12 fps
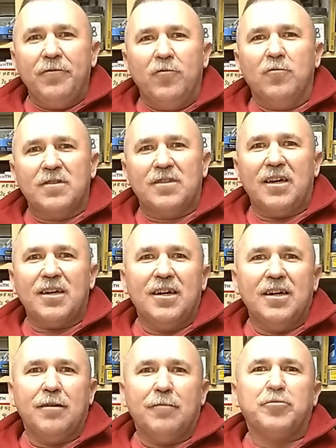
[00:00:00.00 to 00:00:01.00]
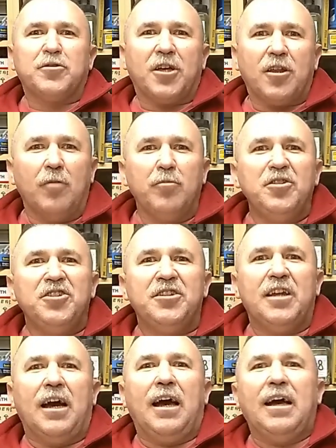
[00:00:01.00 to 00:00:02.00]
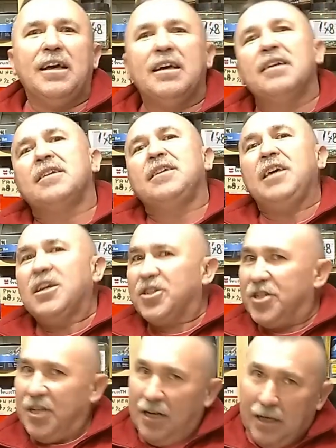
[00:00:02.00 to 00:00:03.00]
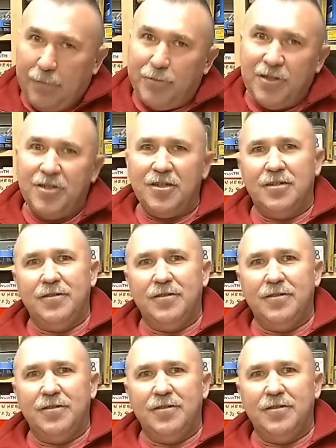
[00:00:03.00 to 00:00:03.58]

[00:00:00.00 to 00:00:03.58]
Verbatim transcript: wózek przerobić na jeszcze lepszy.